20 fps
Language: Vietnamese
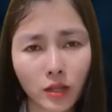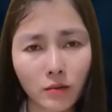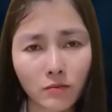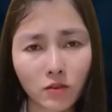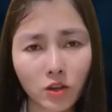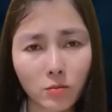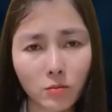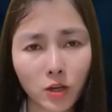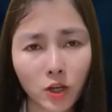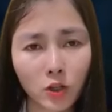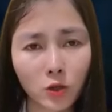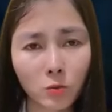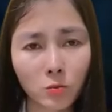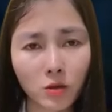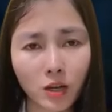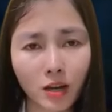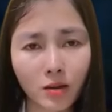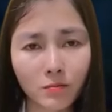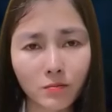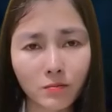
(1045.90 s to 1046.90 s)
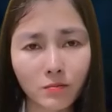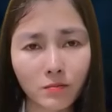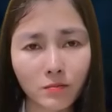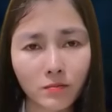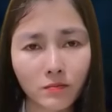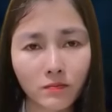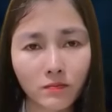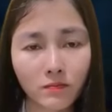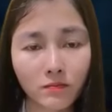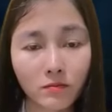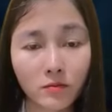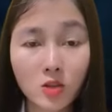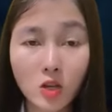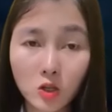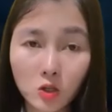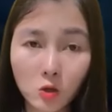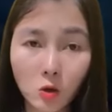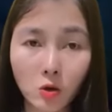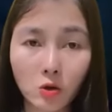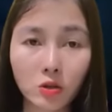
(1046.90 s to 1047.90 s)
Vợ tao đây, mày thấy
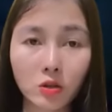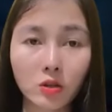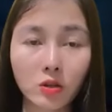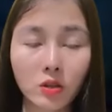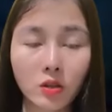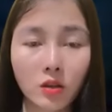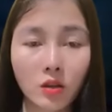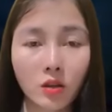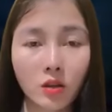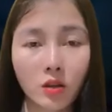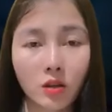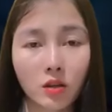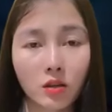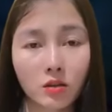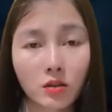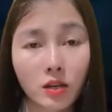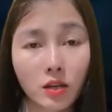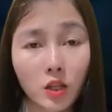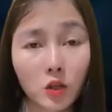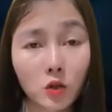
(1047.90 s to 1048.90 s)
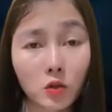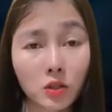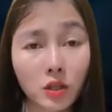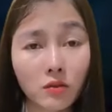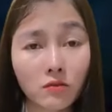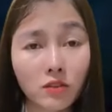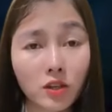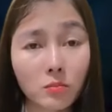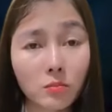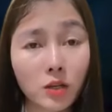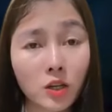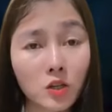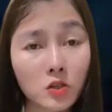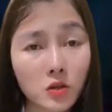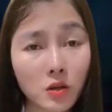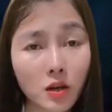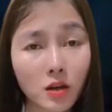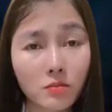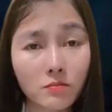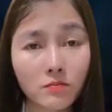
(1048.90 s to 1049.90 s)
thế nào, có xinh không?
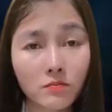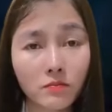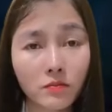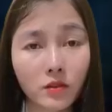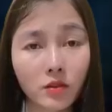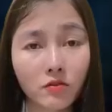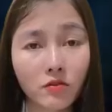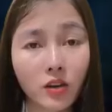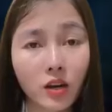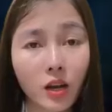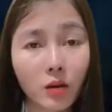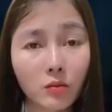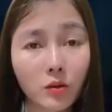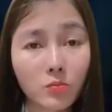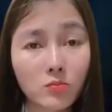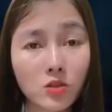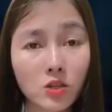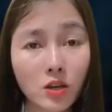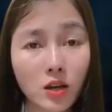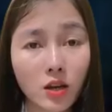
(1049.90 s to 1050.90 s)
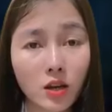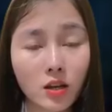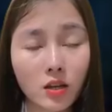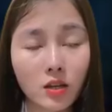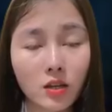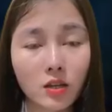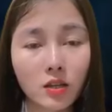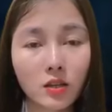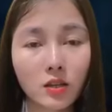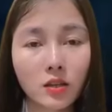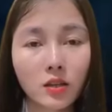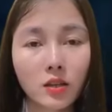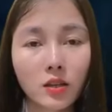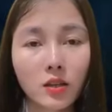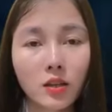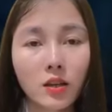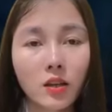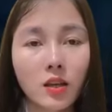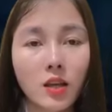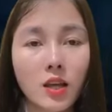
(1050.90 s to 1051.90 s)
Tuấn chưa kịp trả lời thì Thông đã
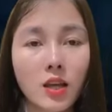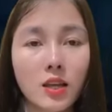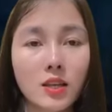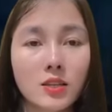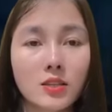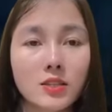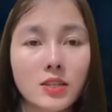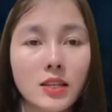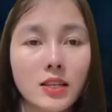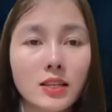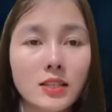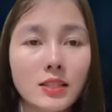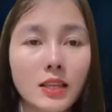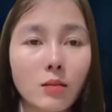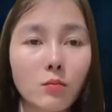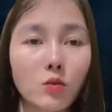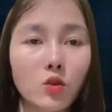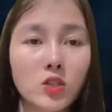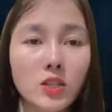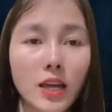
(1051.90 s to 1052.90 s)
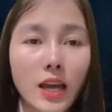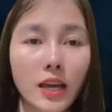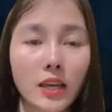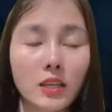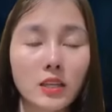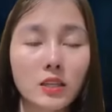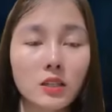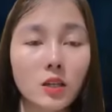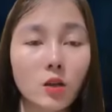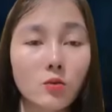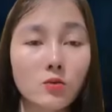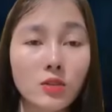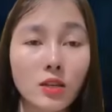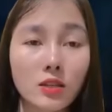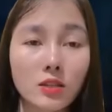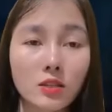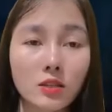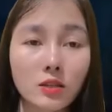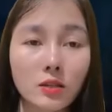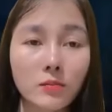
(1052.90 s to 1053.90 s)
chen vào. Vợ mày thì
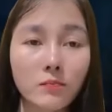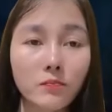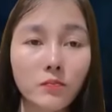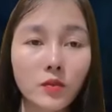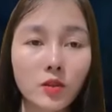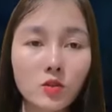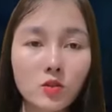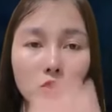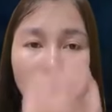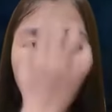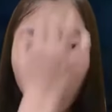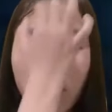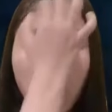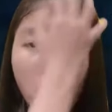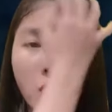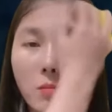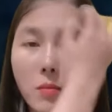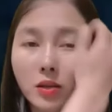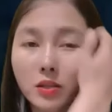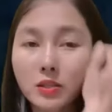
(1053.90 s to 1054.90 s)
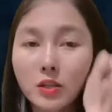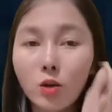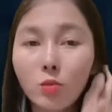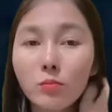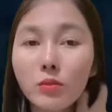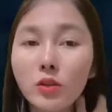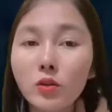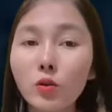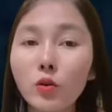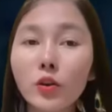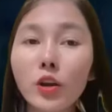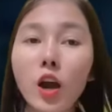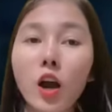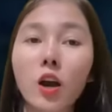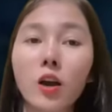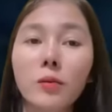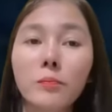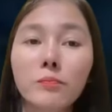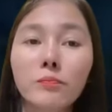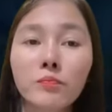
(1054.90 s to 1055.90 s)
xinh nhất làng, vừa trẻ
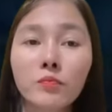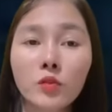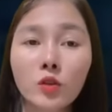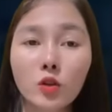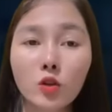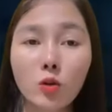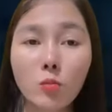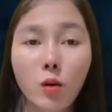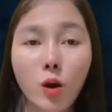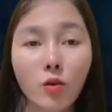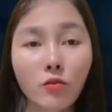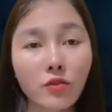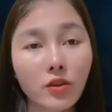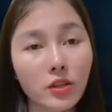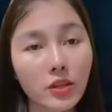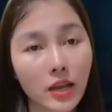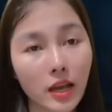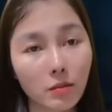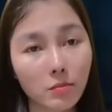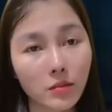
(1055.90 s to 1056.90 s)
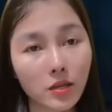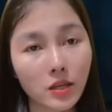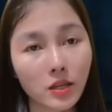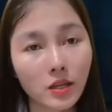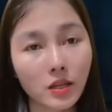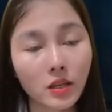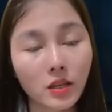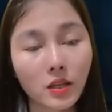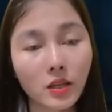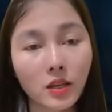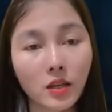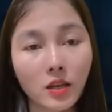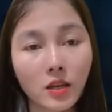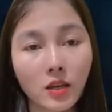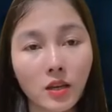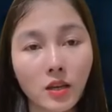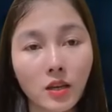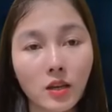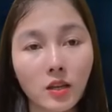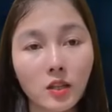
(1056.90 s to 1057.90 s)
vừa đẹp. Ai mà đẹp bằng vợ
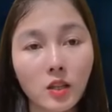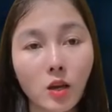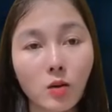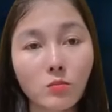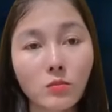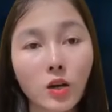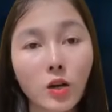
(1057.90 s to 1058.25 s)
mày nữa chứ?